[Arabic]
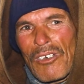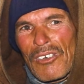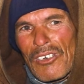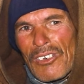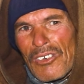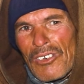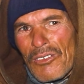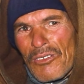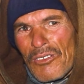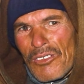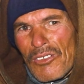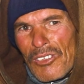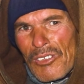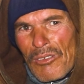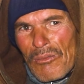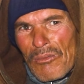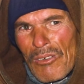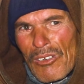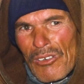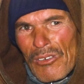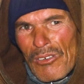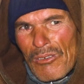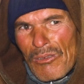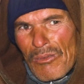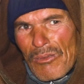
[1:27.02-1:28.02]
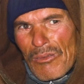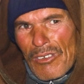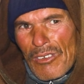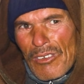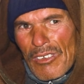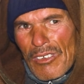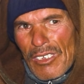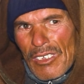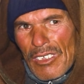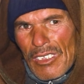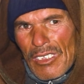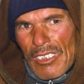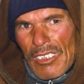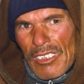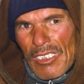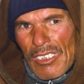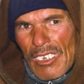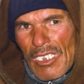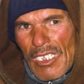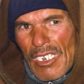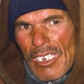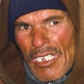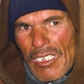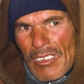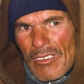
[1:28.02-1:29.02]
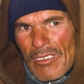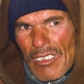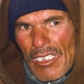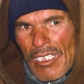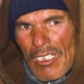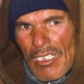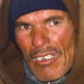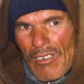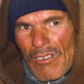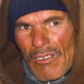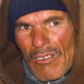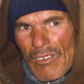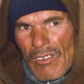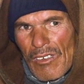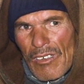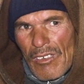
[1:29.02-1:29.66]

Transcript: هو صعيبة هو الدنيا راه سهلة